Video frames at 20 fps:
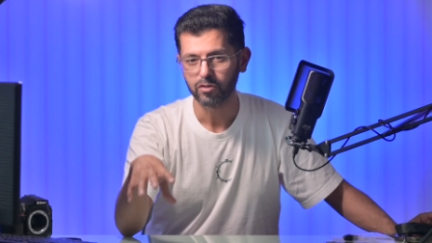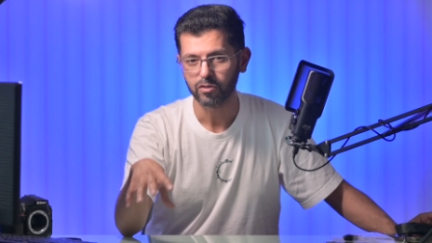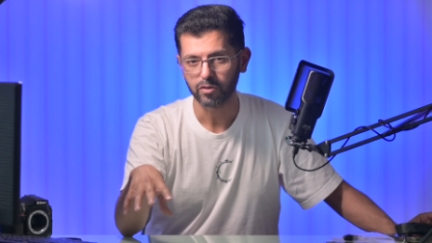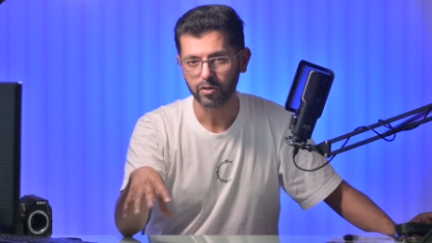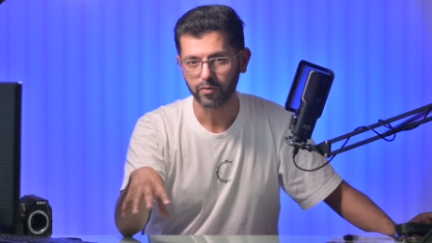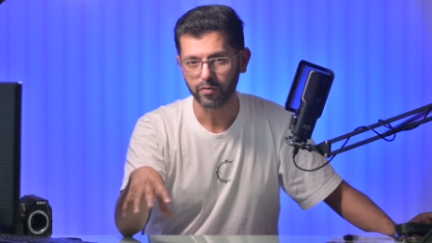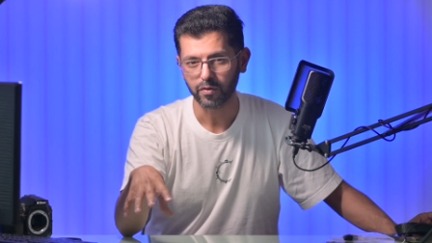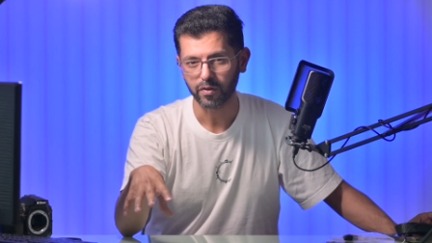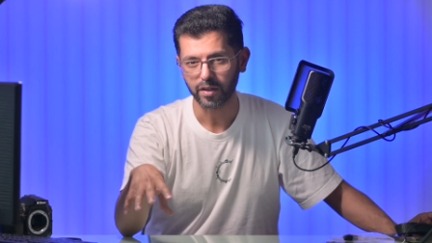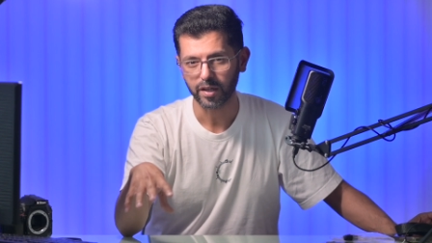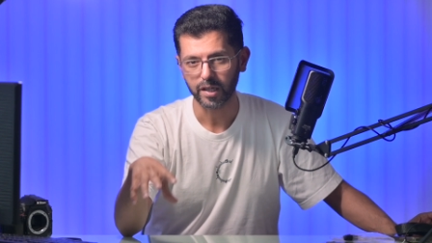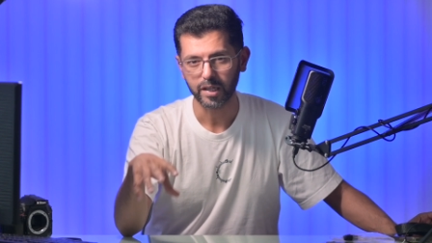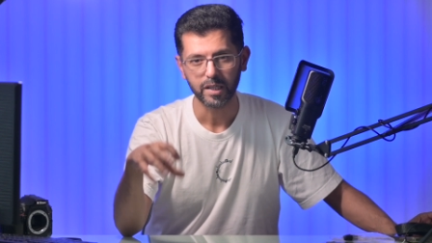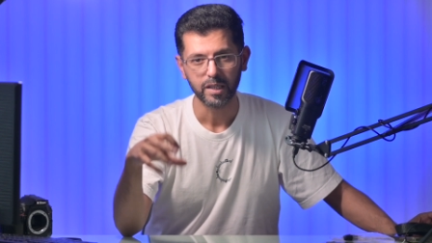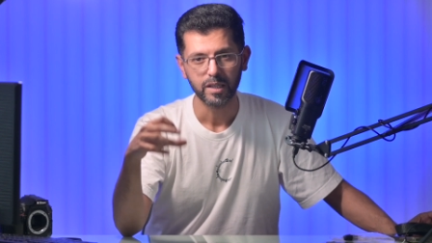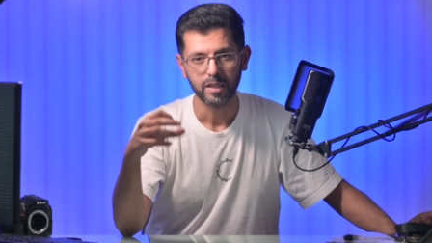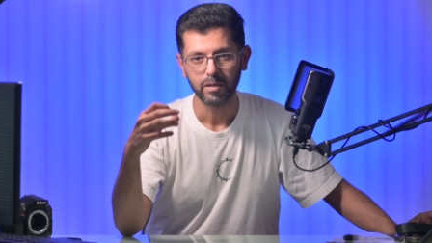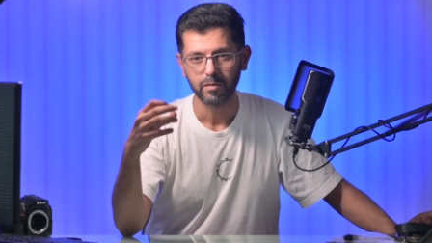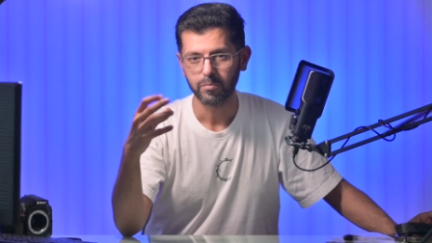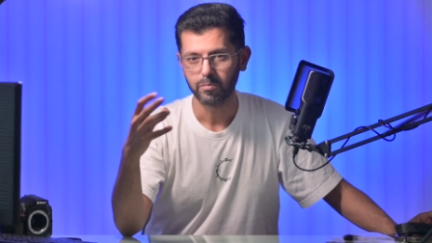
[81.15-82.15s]
تفضى
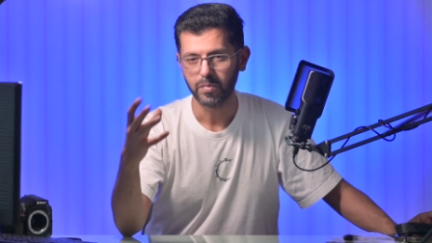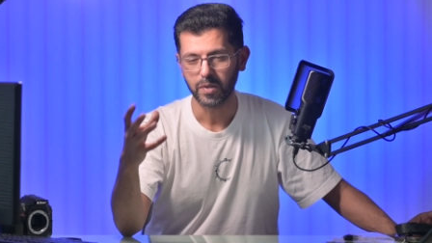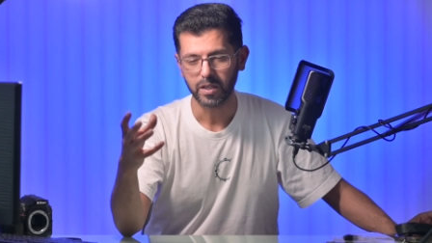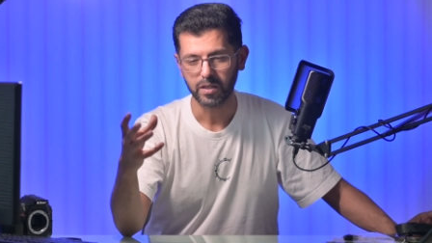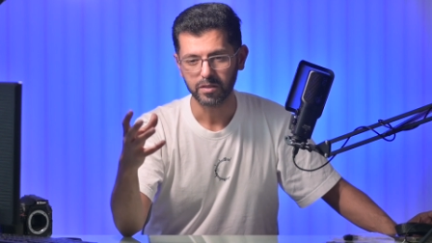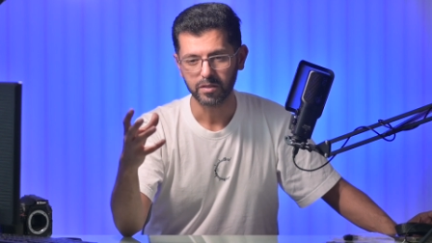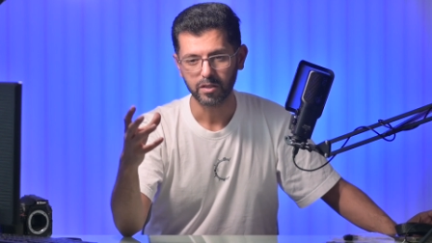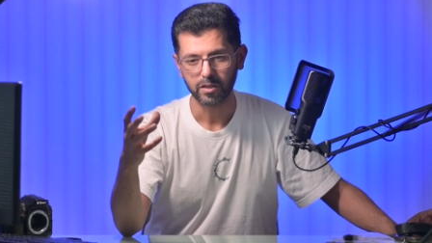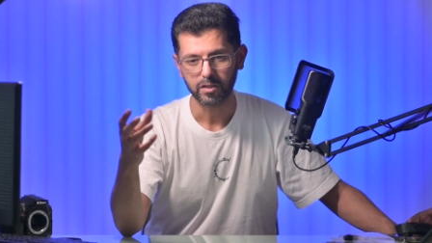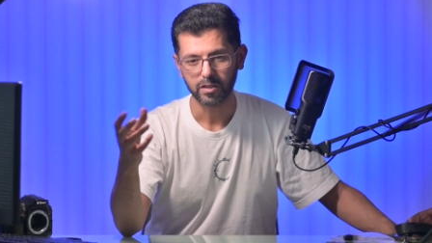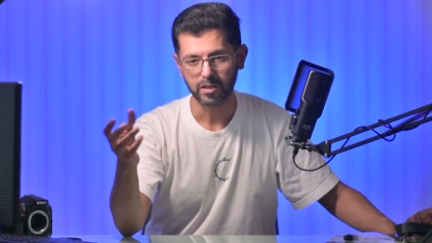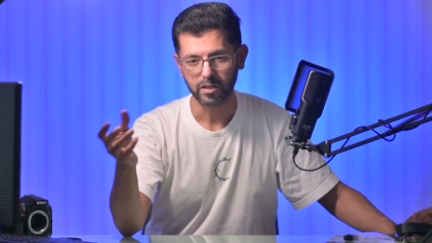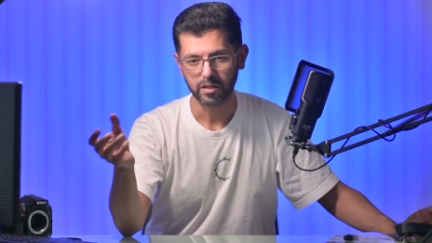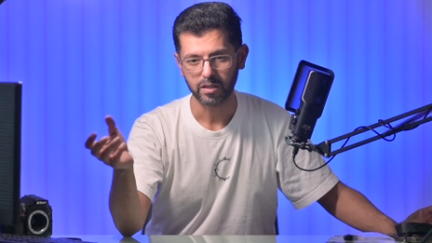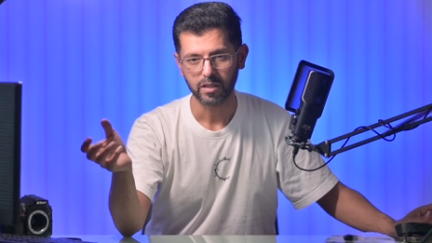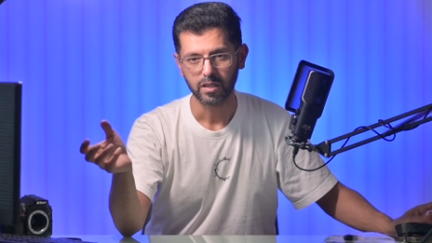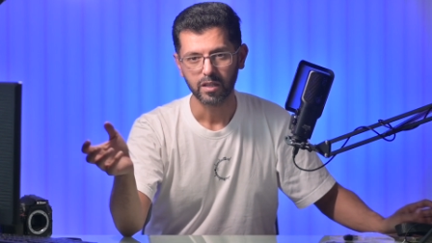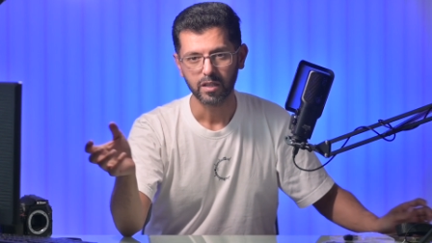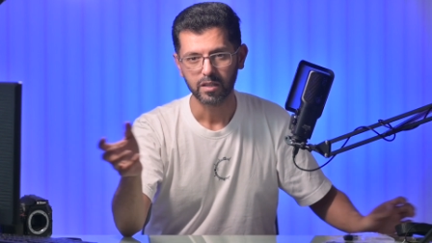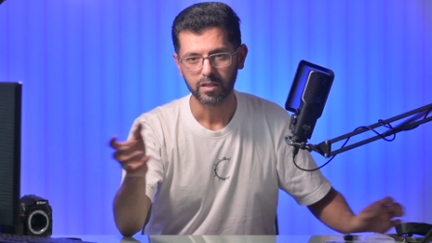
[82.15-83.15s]
ما عندك
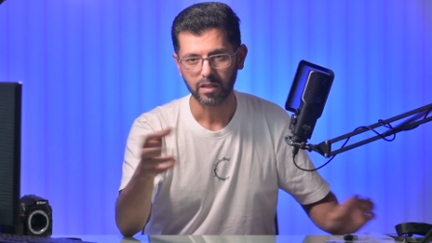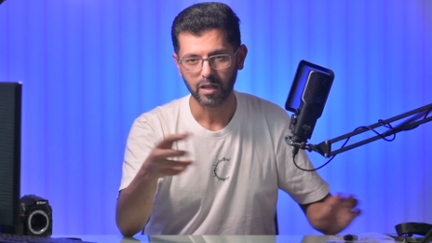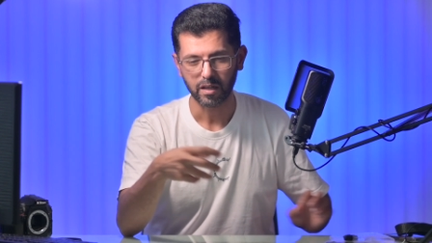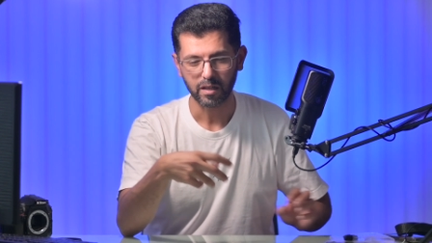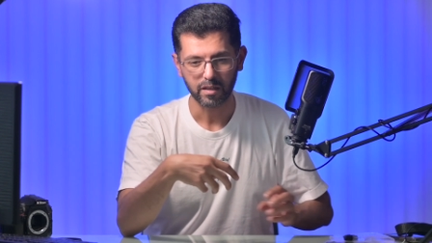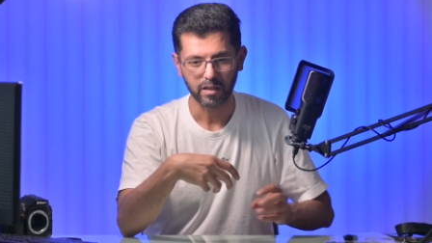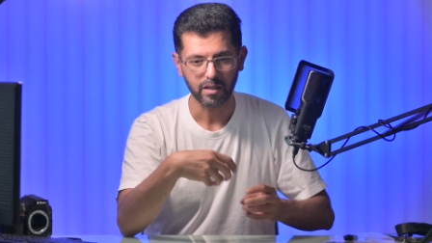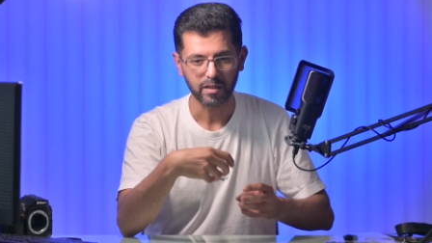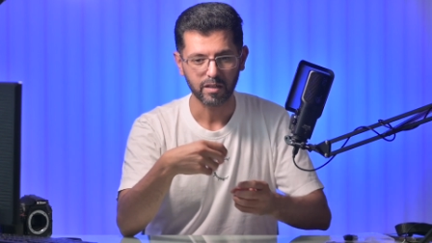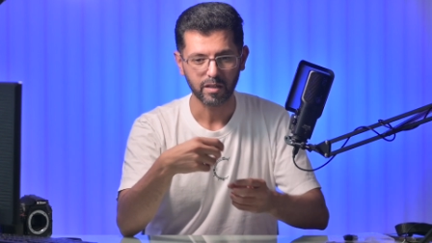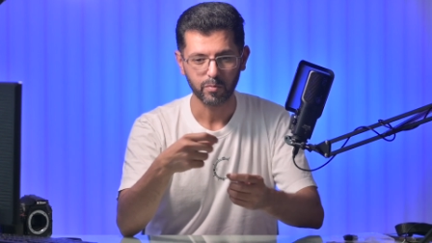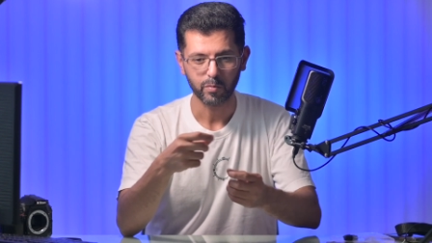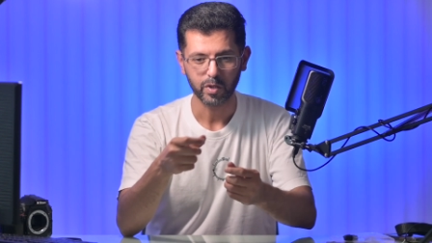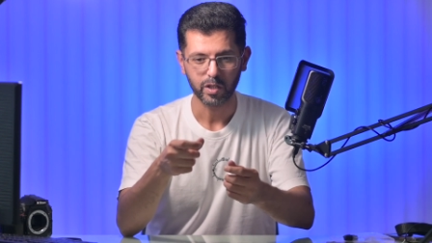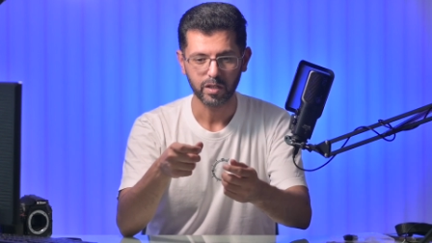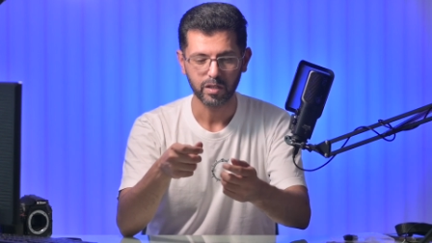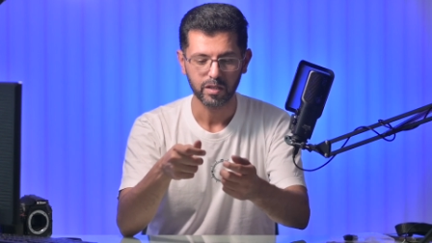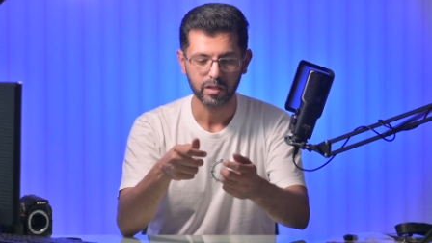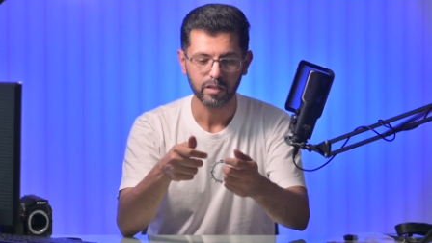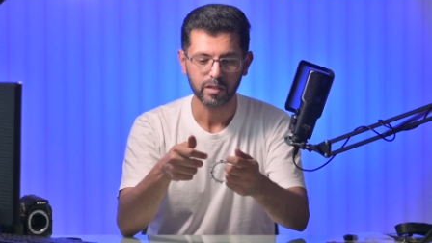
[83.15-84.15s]
شيء تاخذ
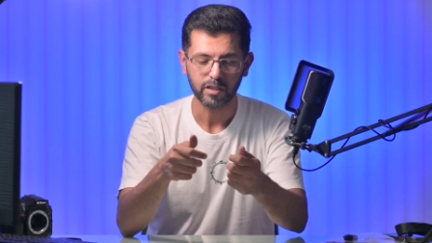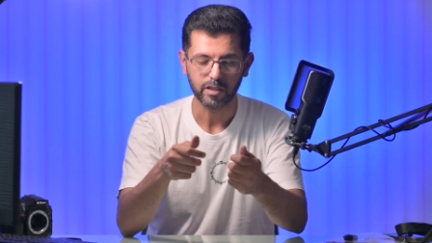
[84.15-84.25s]
الكاميرا